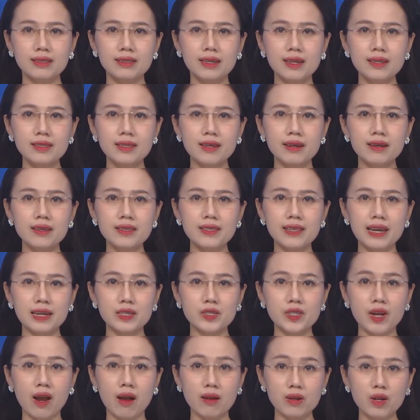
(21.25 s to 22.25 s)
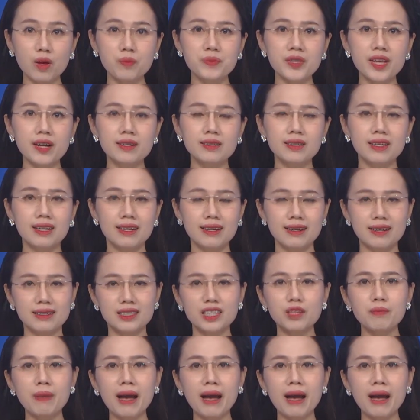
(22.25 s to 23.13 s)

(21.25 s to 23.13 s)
đến giới nhà trọ công nhân lần